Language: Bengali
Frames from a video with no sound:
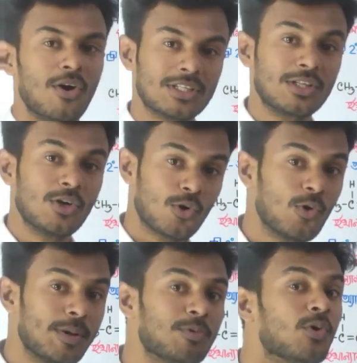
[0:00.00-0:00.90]
অর্থাৎ
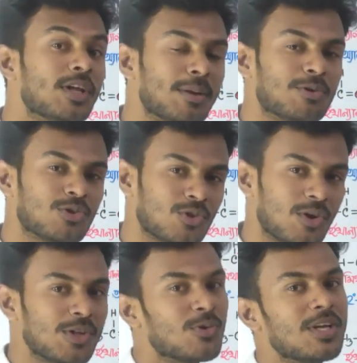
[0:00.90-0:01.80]
গরিব ধনীকে পছন্দ
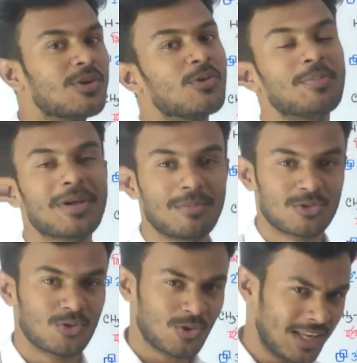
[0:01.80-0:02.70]
করে ধনী গরিবকে
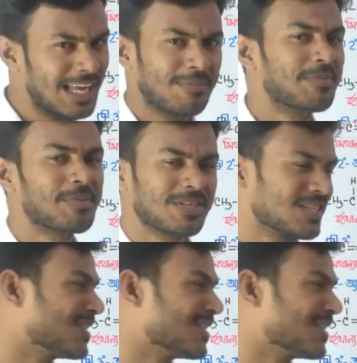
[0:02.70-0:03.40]
পছন্দ করে এভাবে আমরা